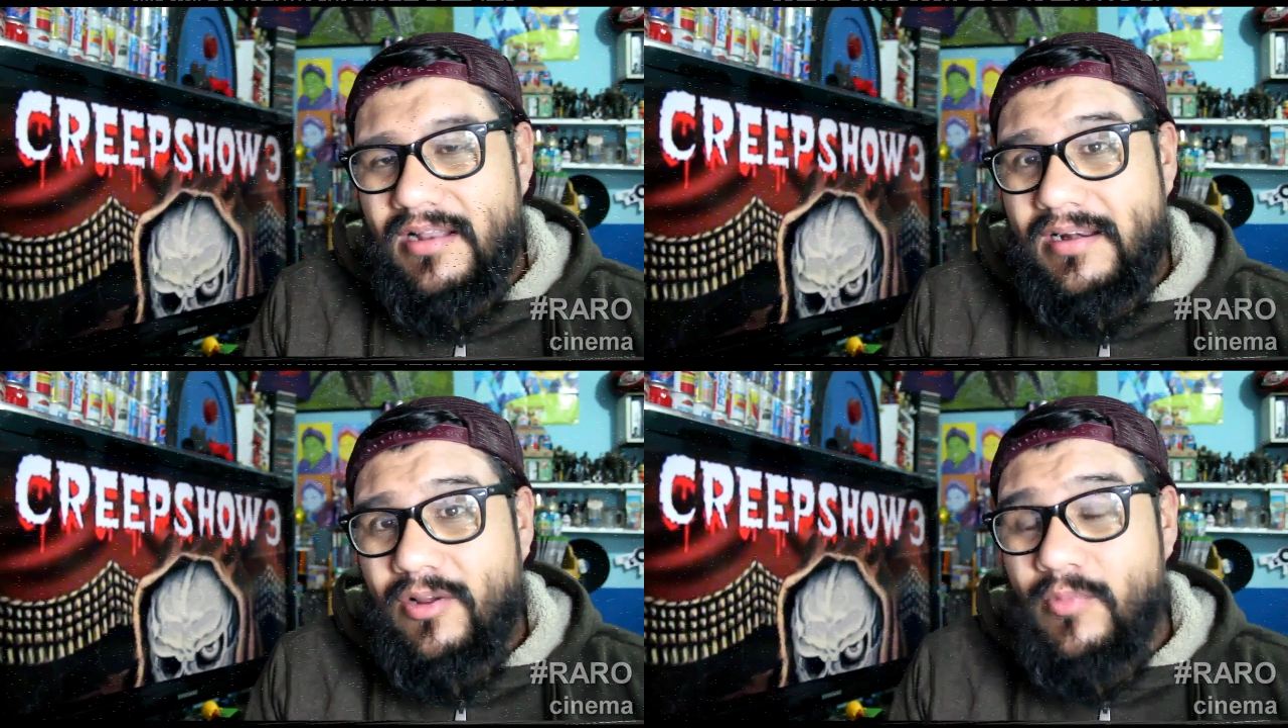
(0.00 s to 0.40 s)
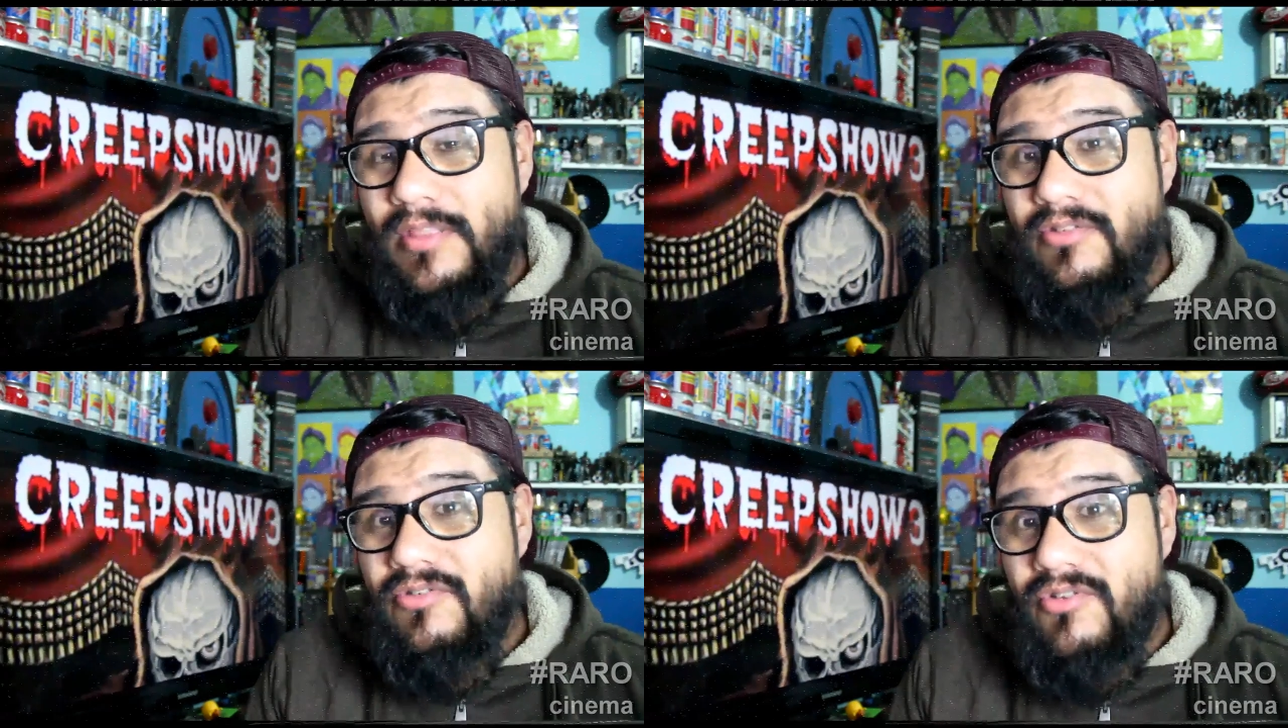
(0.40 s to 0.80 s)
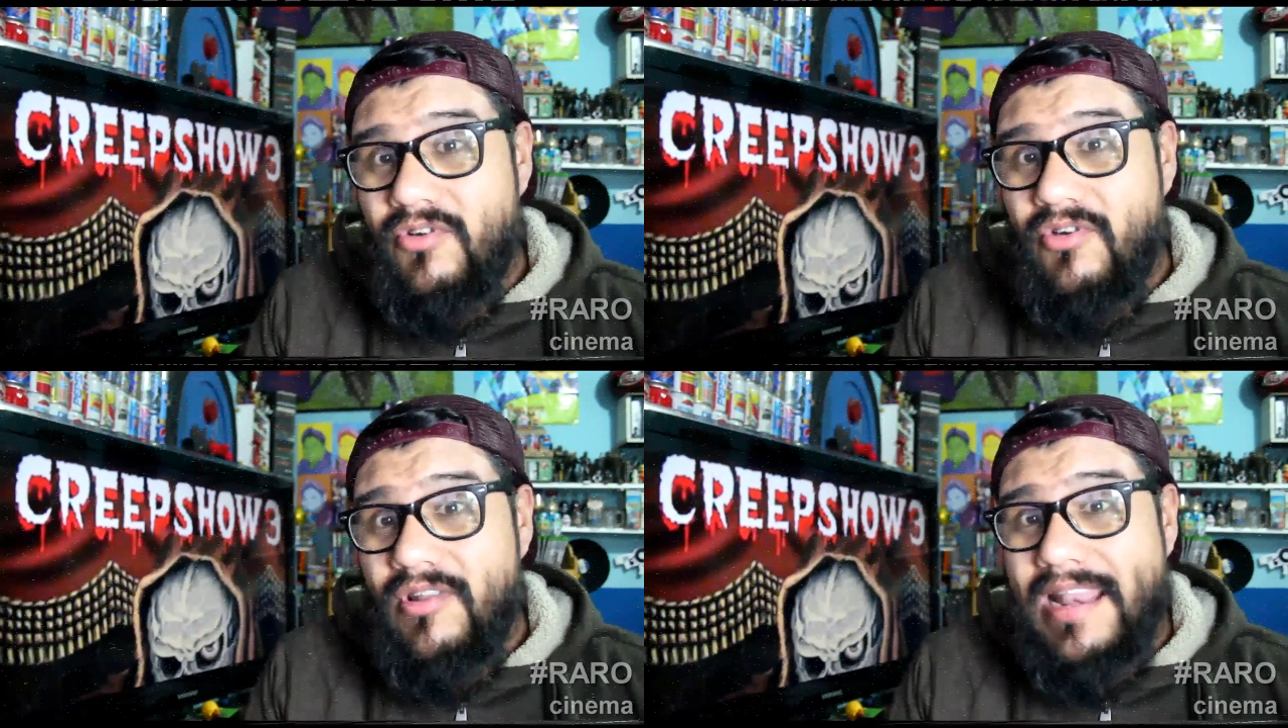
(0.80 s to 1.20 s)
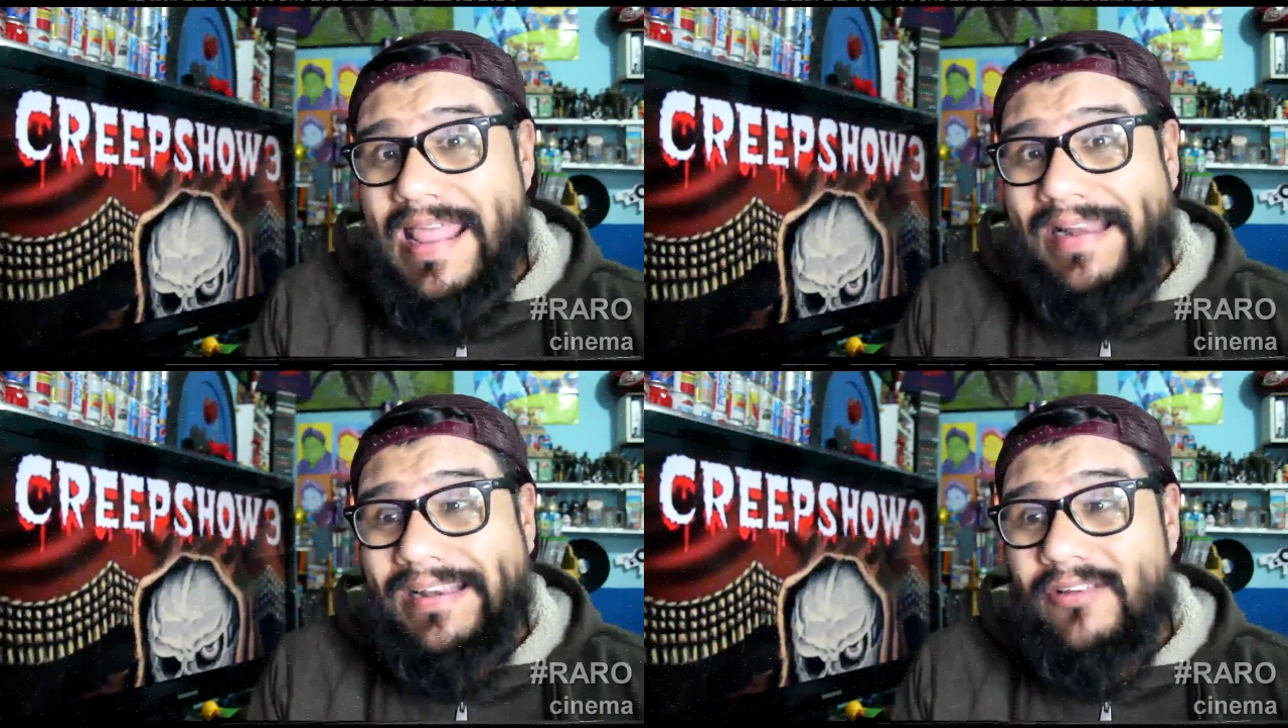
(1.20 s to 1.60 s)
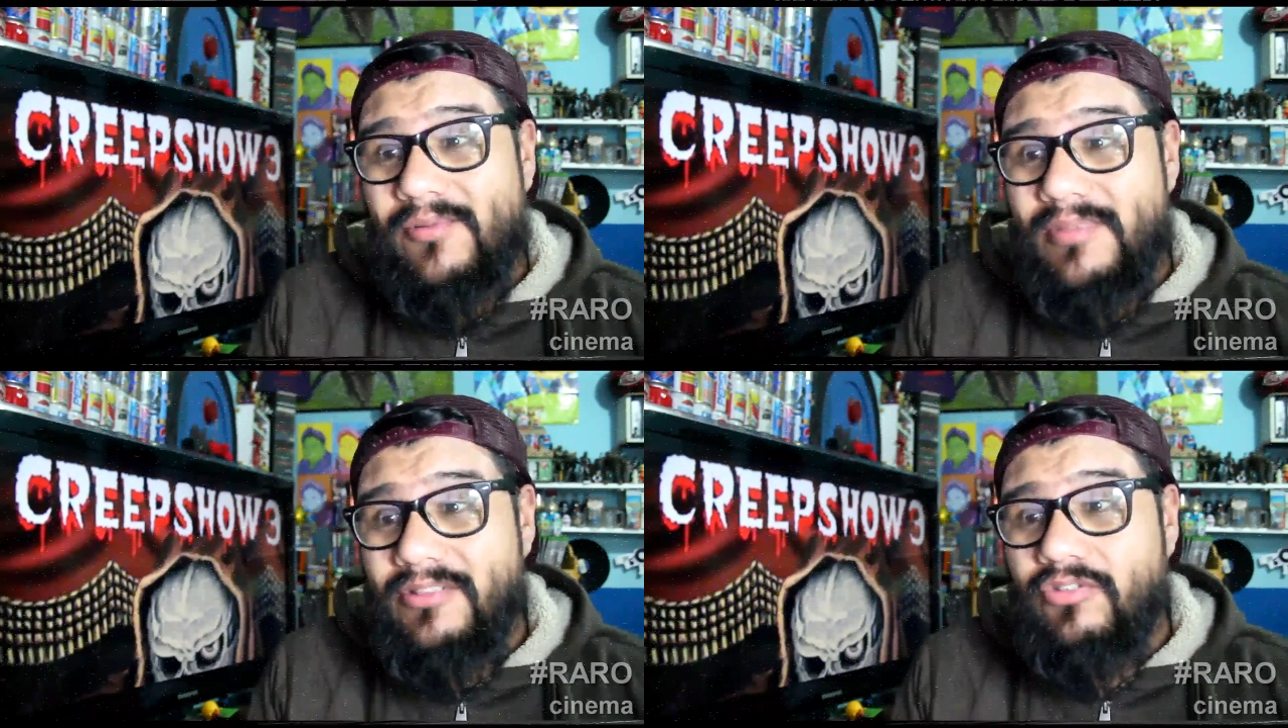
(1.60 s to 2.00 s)
La recomiendo, no, la
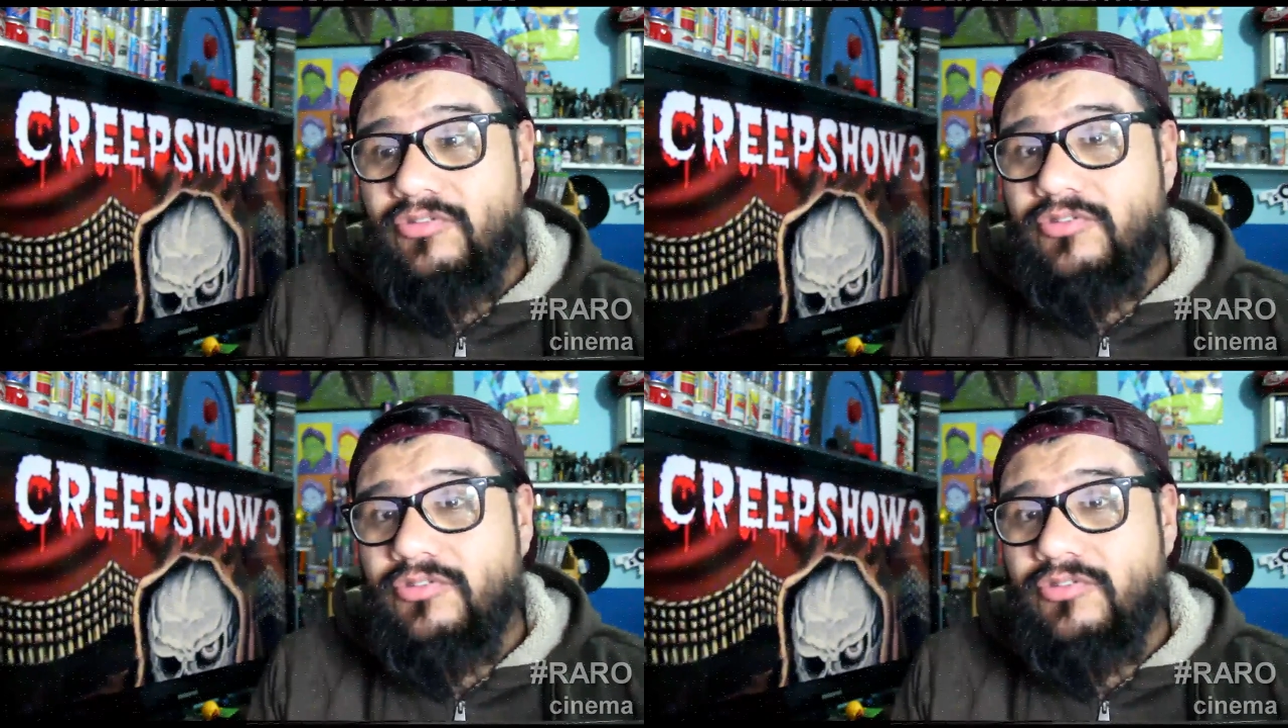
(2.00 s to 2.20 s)
recomiendo